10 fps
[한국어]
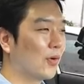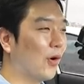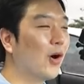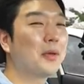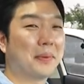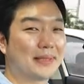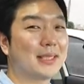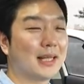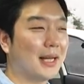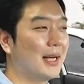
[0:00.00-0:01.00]
거의
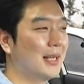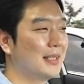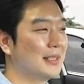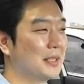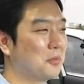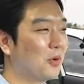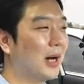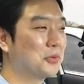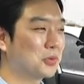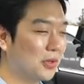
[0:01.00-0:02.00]
비슷하다. 이제 뭐
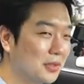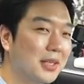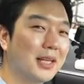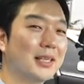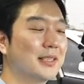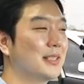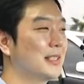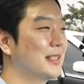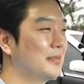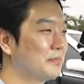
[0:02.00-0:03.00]
가속
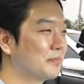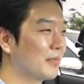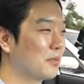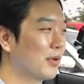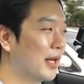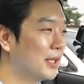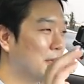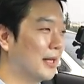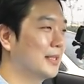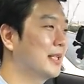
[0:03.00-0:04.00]
성능이라든지 브레이크
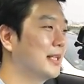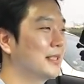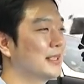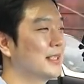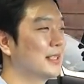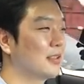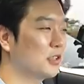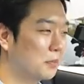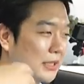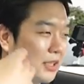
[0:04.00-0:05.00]
반응이라든지
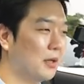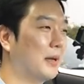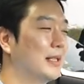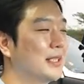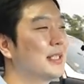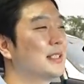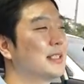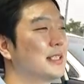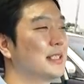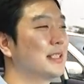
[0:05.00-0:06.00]
서스펜션의
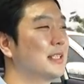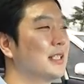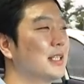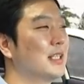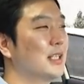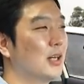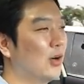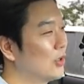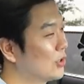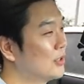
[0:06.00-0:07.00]
반응이라든지
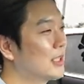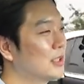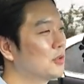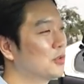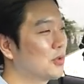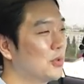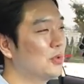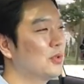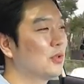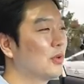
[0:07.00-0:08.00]

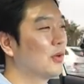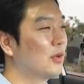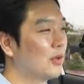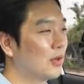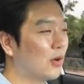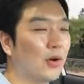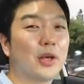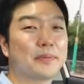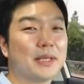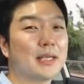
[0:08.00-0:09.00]
전체적으로 거의
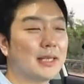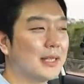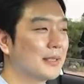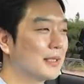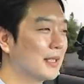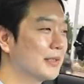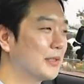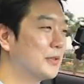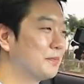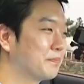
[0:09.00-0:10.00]
흡사하다.
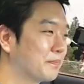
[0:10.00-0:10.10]
그래서